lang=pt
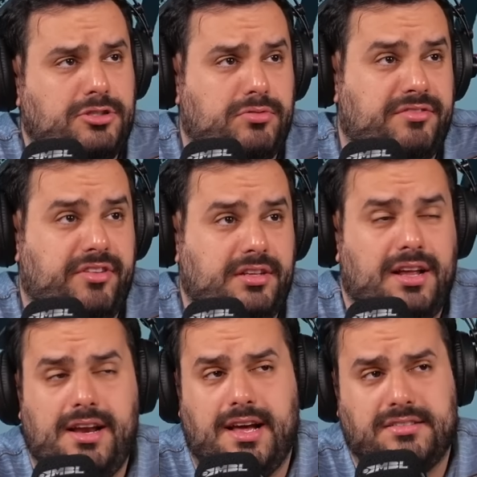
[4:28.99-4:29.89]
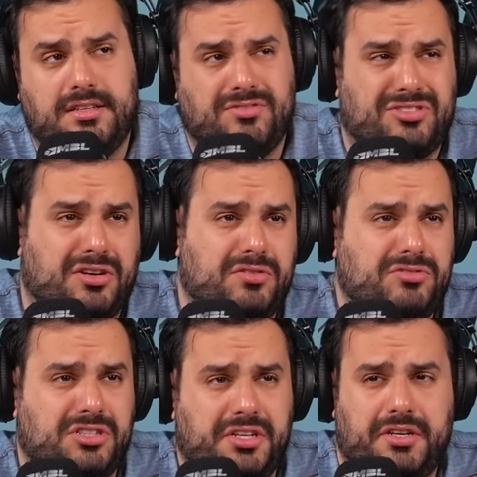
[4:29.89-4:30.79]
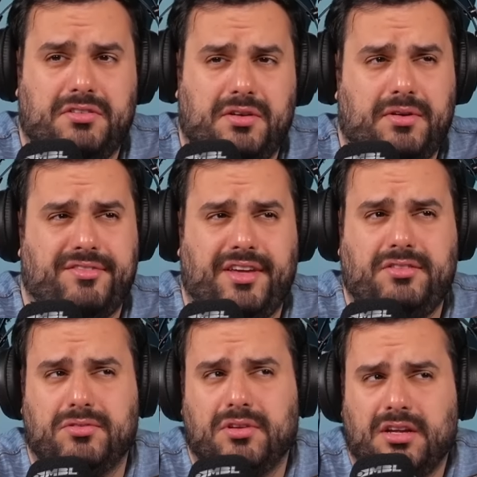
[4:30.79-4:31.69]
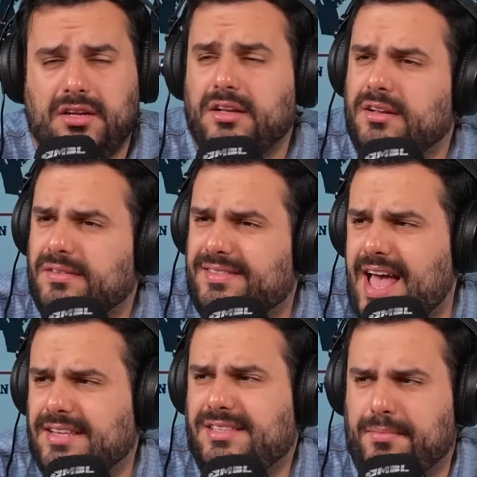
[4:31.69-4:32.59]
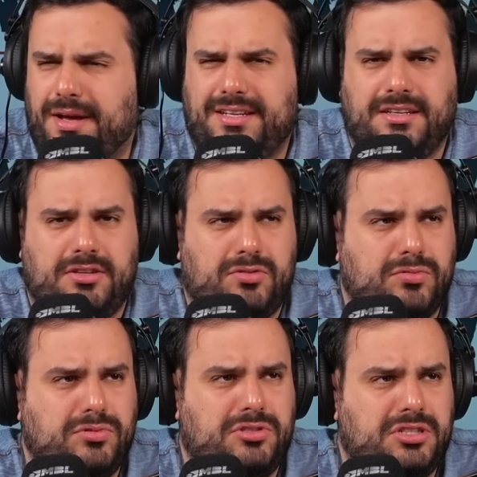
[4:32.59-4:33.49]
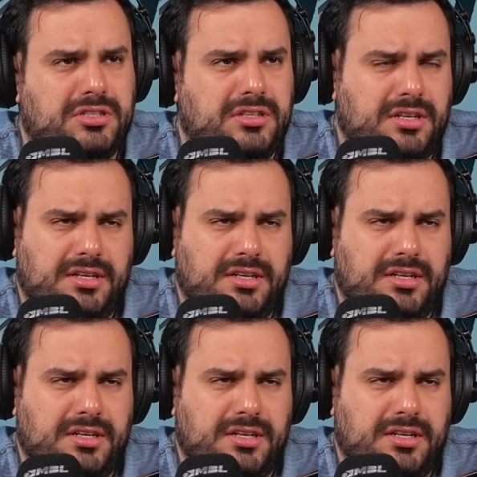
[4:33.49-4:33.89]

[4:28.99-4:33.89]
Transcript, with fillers: De um evento. Aliás, não só do Rio de Janeiro, né? Um evento dessa magnitude.